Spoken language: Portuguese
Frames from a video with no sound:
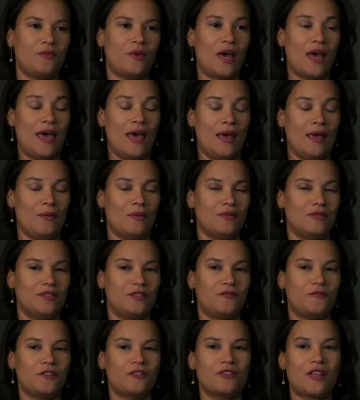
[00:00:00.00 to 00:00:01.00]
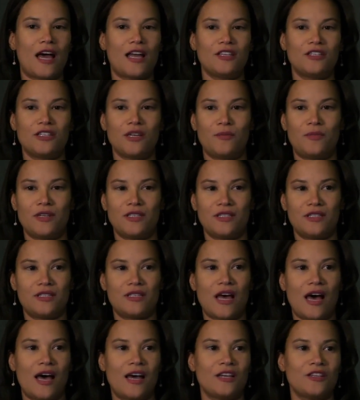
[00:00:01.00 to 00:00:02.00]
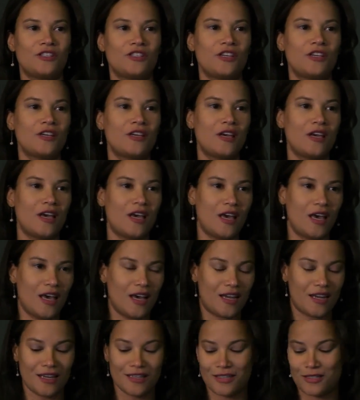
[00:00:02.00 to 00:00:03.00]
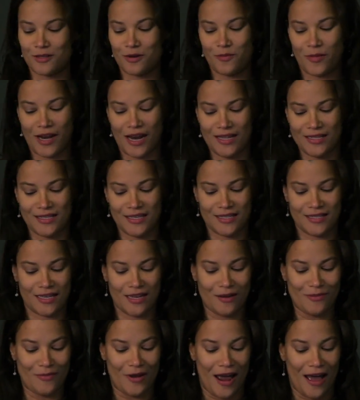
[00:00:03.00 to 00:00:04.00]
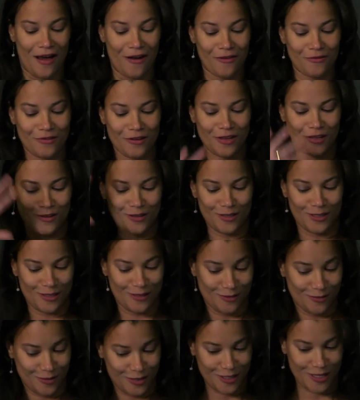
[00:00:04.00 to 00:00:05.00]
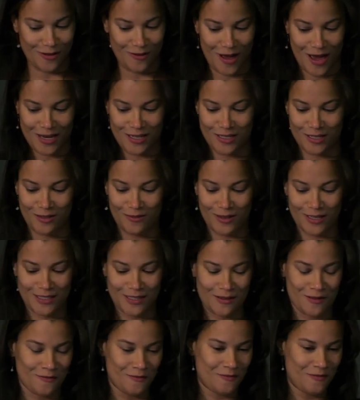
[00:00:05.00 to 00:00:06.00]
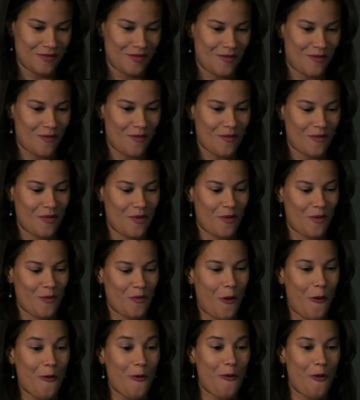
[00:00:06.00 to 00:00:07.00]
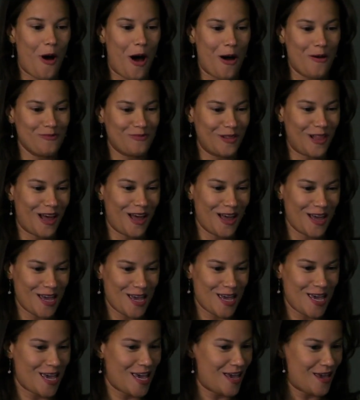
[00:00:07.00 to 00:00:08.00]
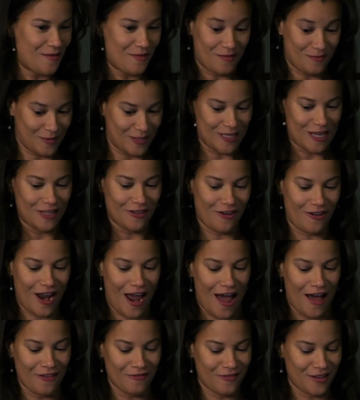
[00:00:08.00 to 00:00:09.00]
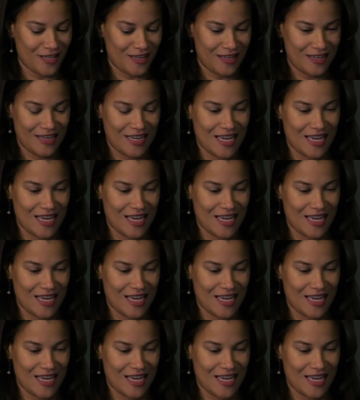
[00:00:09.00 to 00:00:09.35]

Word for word: é, dificuldade de aprendizagem, crianças com paralisia cerebral, então, assim, tinha uma área de atuação um pouco ampla, mas adorava.